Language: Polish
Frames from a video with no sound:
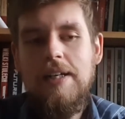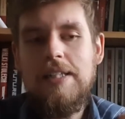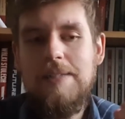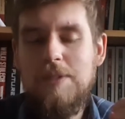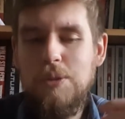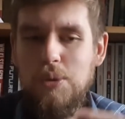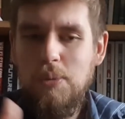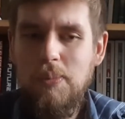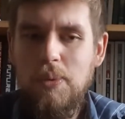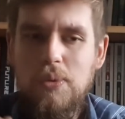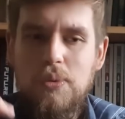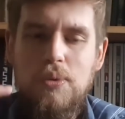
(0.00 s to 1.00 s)
Tam jest dużo
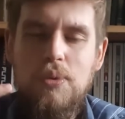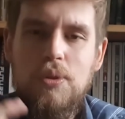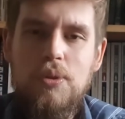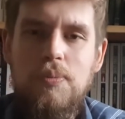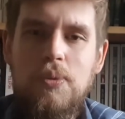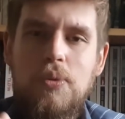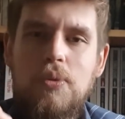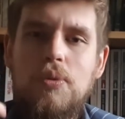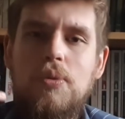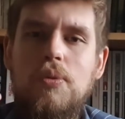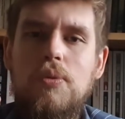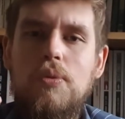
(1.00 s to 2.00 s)
bólu, dużo
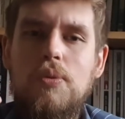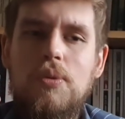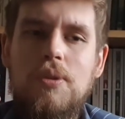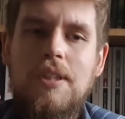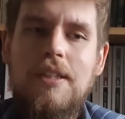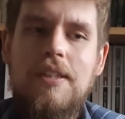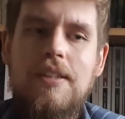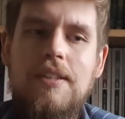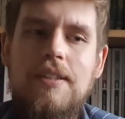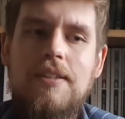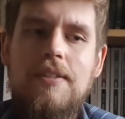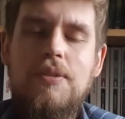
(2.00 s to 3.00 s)
smutku, dużo takich
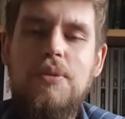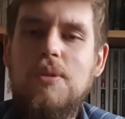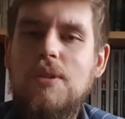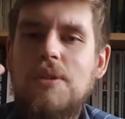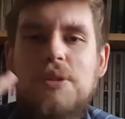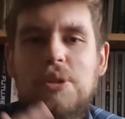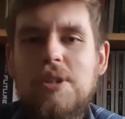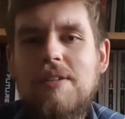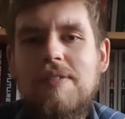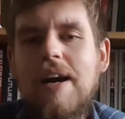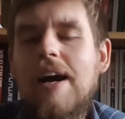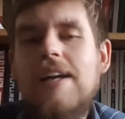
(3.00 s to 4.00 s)
e, nut
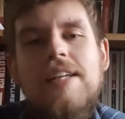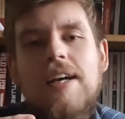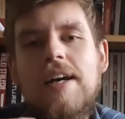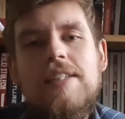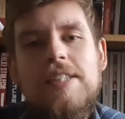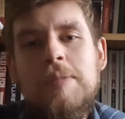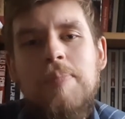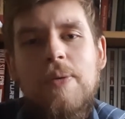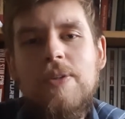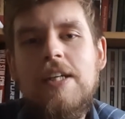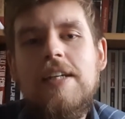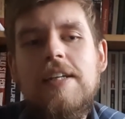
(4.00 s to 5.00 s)
rozczarowania,
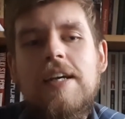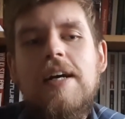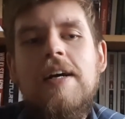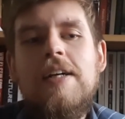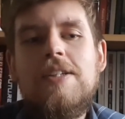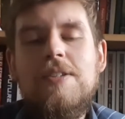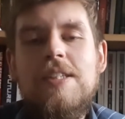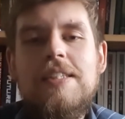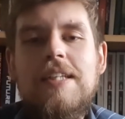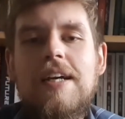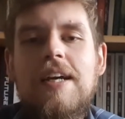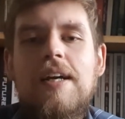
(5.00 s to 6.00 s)
niespełnienia. To nie jest
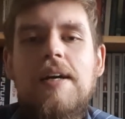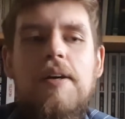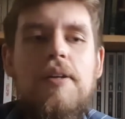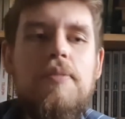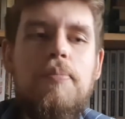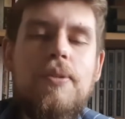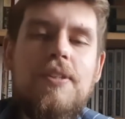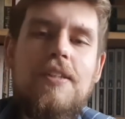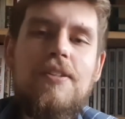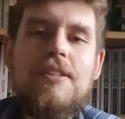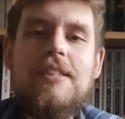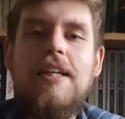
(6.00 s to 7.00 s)
taka e, postać
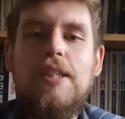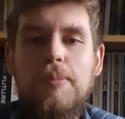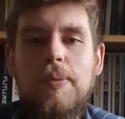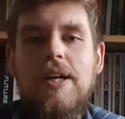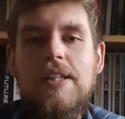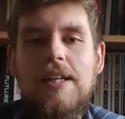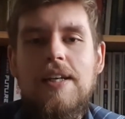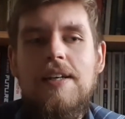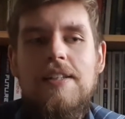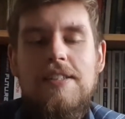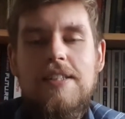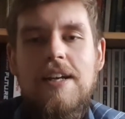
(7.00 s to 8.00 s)
od zera do bohatera.
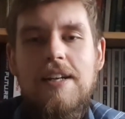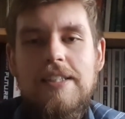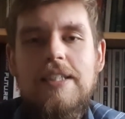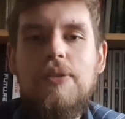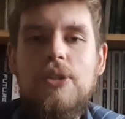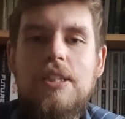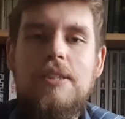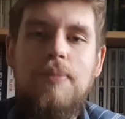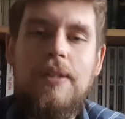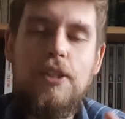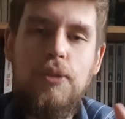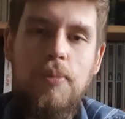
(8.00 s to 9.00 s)
Izrael cały czas ma
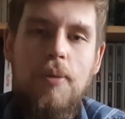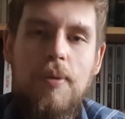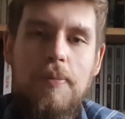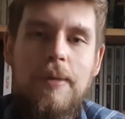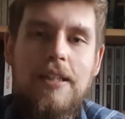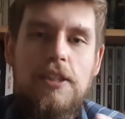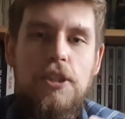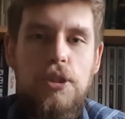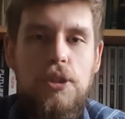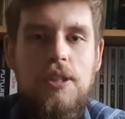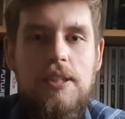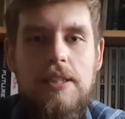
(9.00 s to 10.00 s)
jakiś problem, ma jakiś
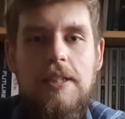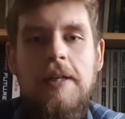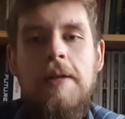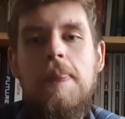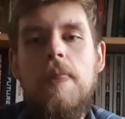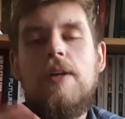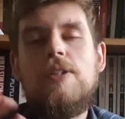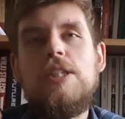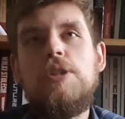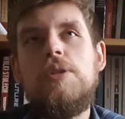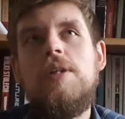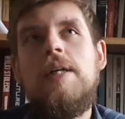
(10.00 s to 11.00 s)
ścisk. I
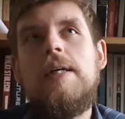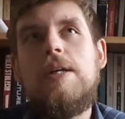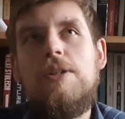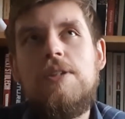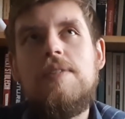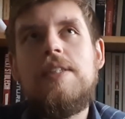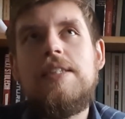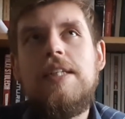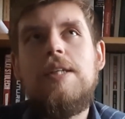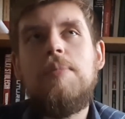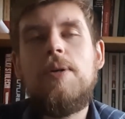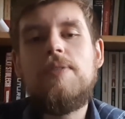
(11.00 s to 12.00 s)
chociaż końcowe
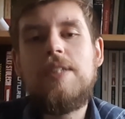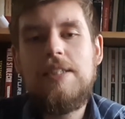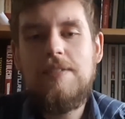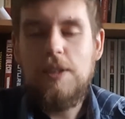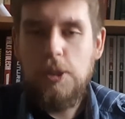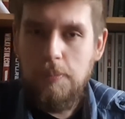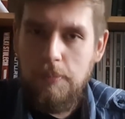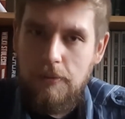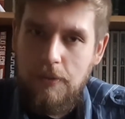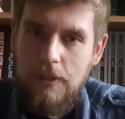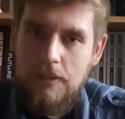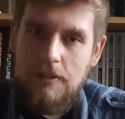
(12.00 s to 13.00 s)
sceny mogą wskazywać, że
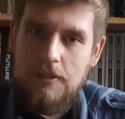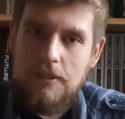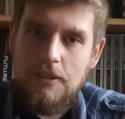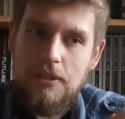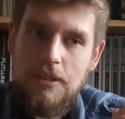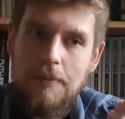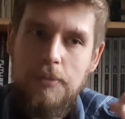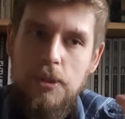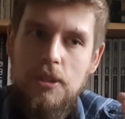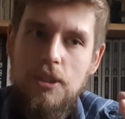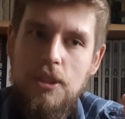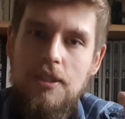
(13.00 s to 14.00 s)
powoli coś tam
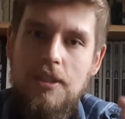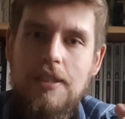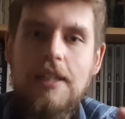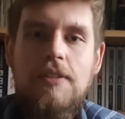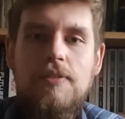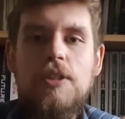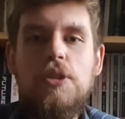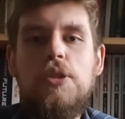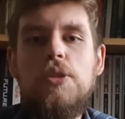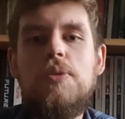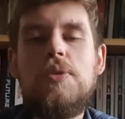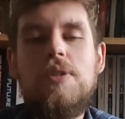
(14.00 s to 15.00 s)
się dzieje innego w jej
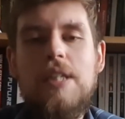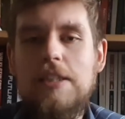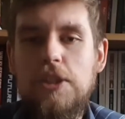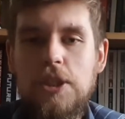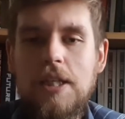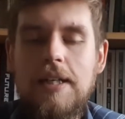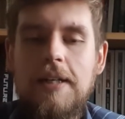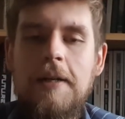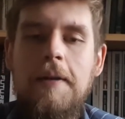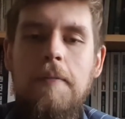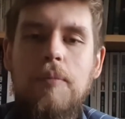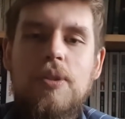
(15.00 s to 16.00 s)
życiu, to tak czy siak
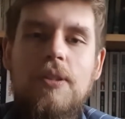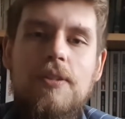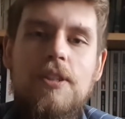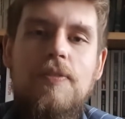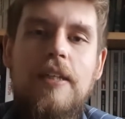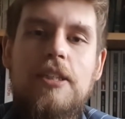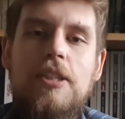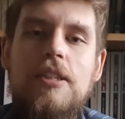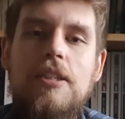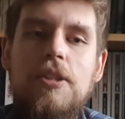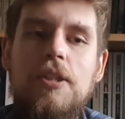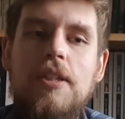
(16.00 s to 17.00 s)
można odnieść
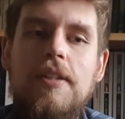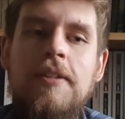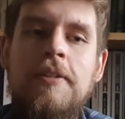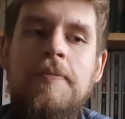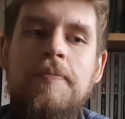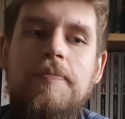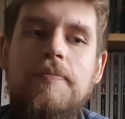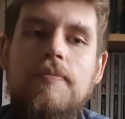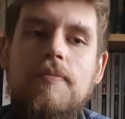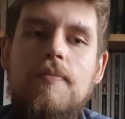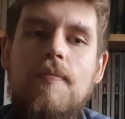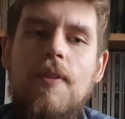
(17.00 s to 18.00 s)
wrażenie, że
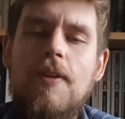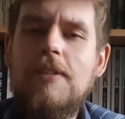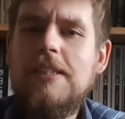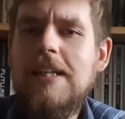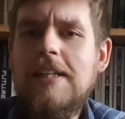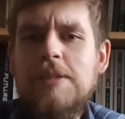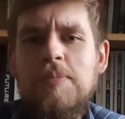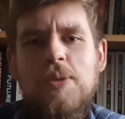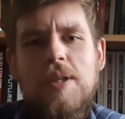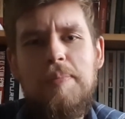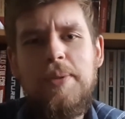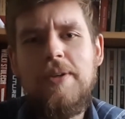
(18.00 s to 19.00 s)
to jest taka
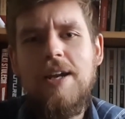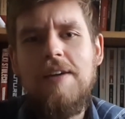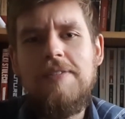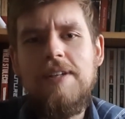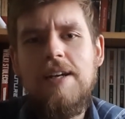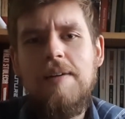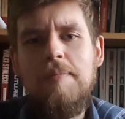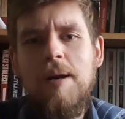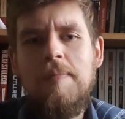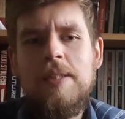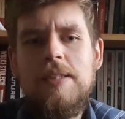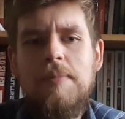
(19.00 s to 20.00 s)
smutna biografia.
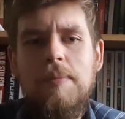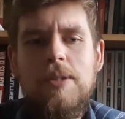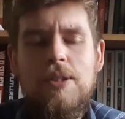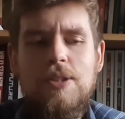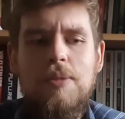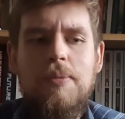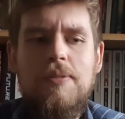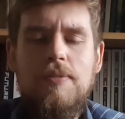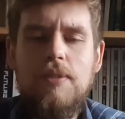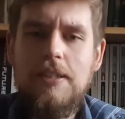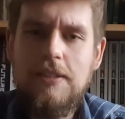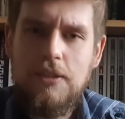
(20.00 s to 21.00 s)
Mamy, mamy osobę,
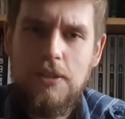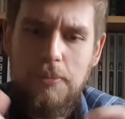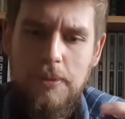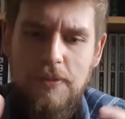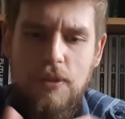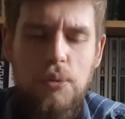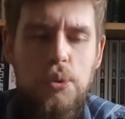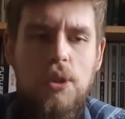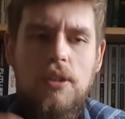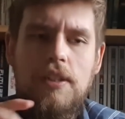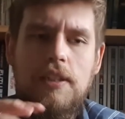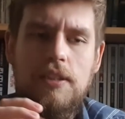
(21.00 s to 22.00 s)
to jest osobie
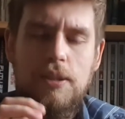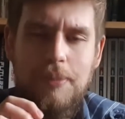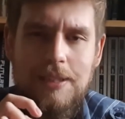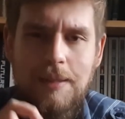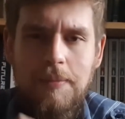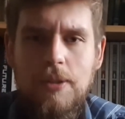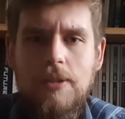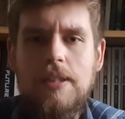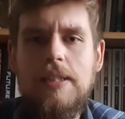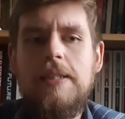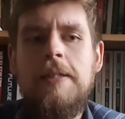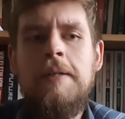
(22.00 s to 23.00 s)
wykluczonej, osobie
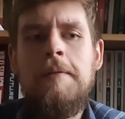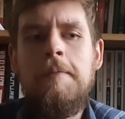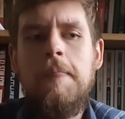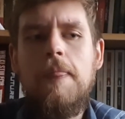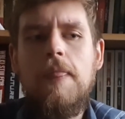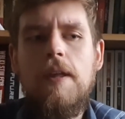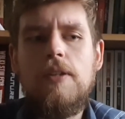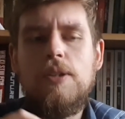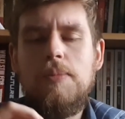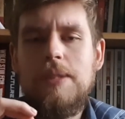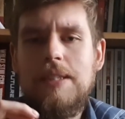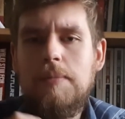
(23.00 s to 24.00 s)
samotnej, Mm,
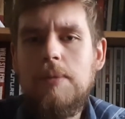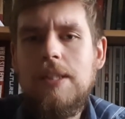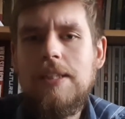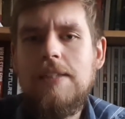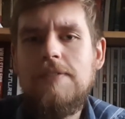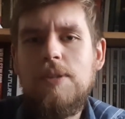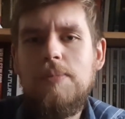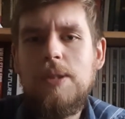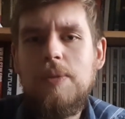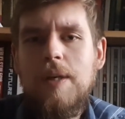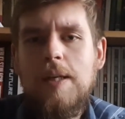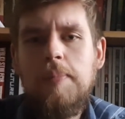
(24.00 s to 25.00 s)
osobie zamkniętej w sobie,
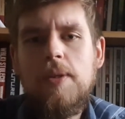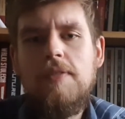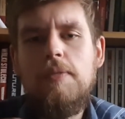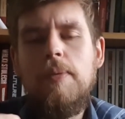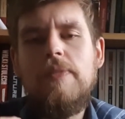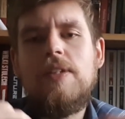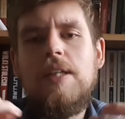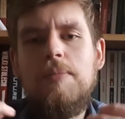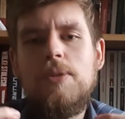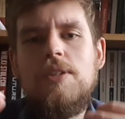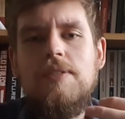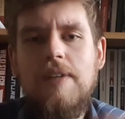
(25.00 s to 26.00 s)
która nie potrafi pewnych
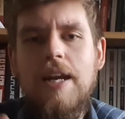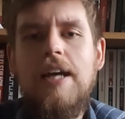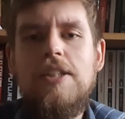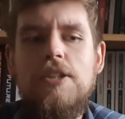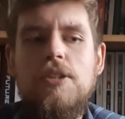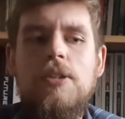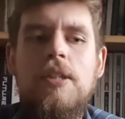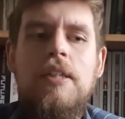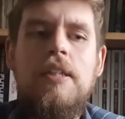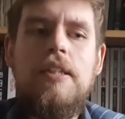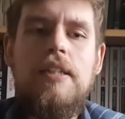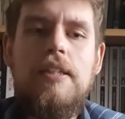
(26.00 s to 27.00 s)
emocji wyrazić,
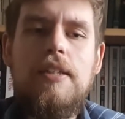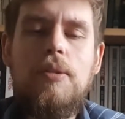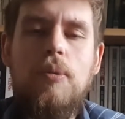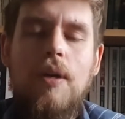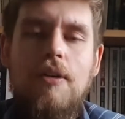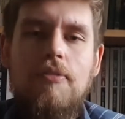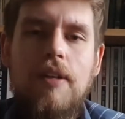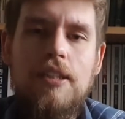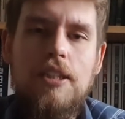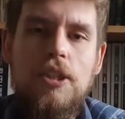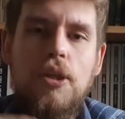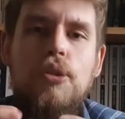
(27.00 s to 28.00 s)
e, która uważa,
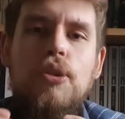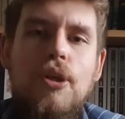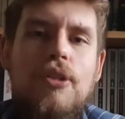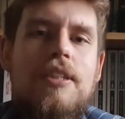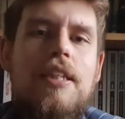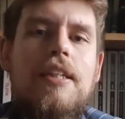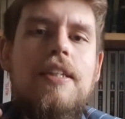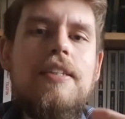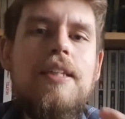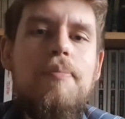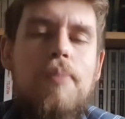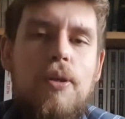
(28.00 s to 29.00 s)
że odtrącenie jest
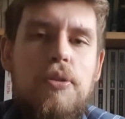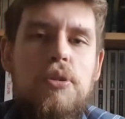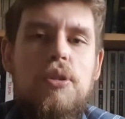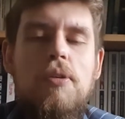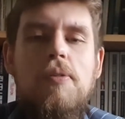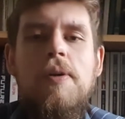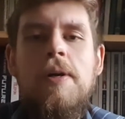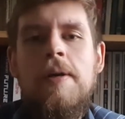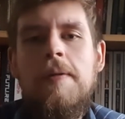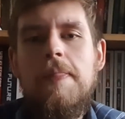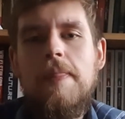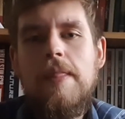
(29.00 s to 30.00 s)
najprostszą,
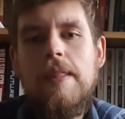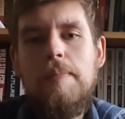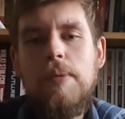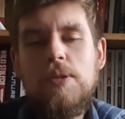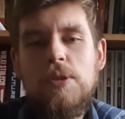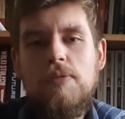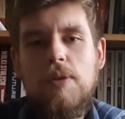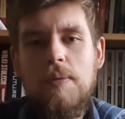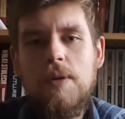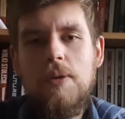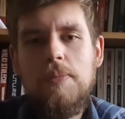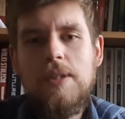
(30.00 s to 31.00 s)
mm, najprostszą formą
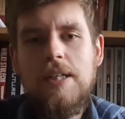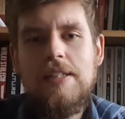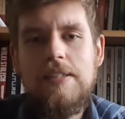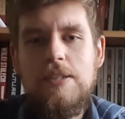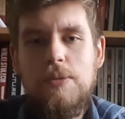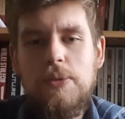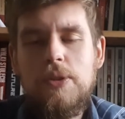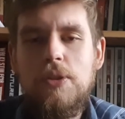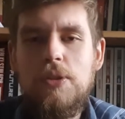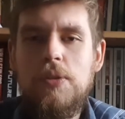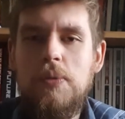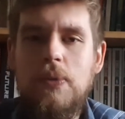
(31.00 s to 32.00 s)
komunikacji z
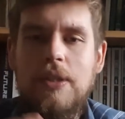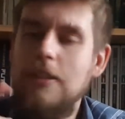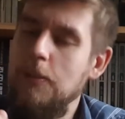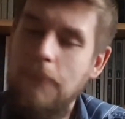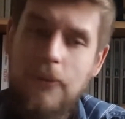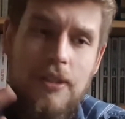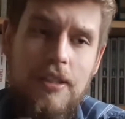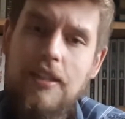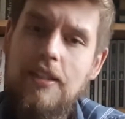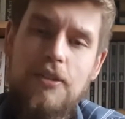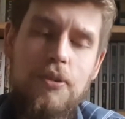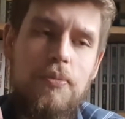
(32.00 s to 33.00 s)
ludzkością, która jej zupełnie nie
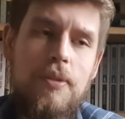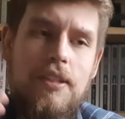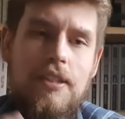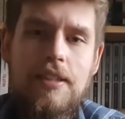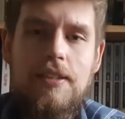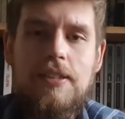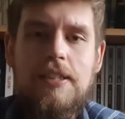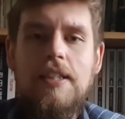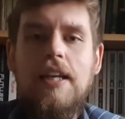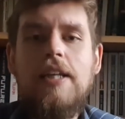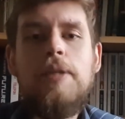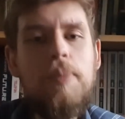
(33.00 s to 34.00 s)
rozumie i nie
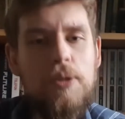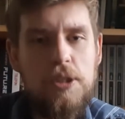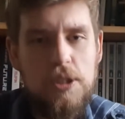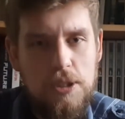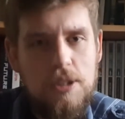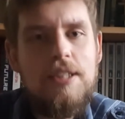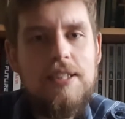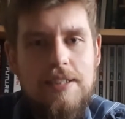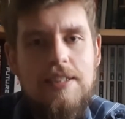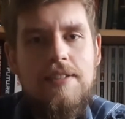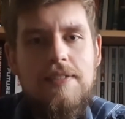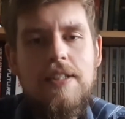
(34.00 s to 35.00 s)
docenia. I po części to jest
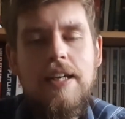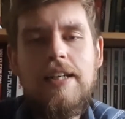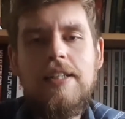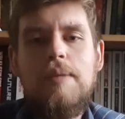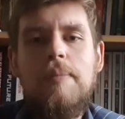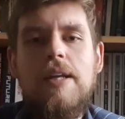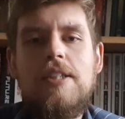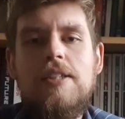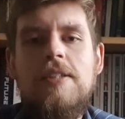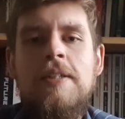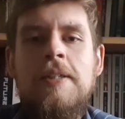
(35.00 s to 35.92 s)
jej wina, jak najbardziej.